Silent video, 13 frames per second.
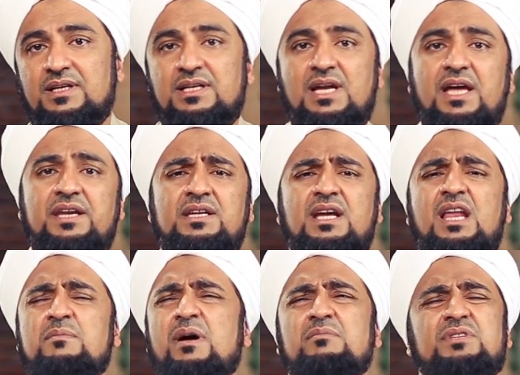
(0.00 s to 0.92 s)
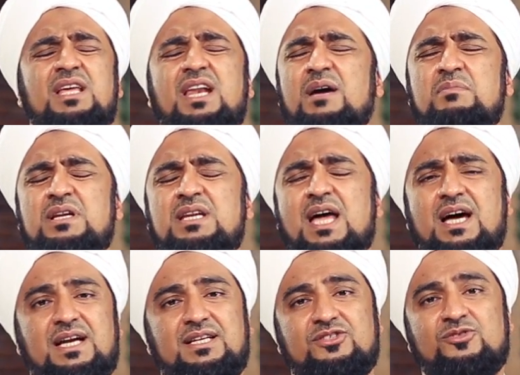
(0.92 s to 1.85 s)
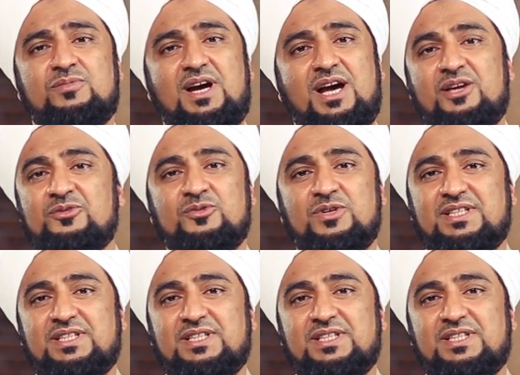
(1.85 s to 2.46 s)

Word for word: لأن قلبها امتلأ بالله سبحانه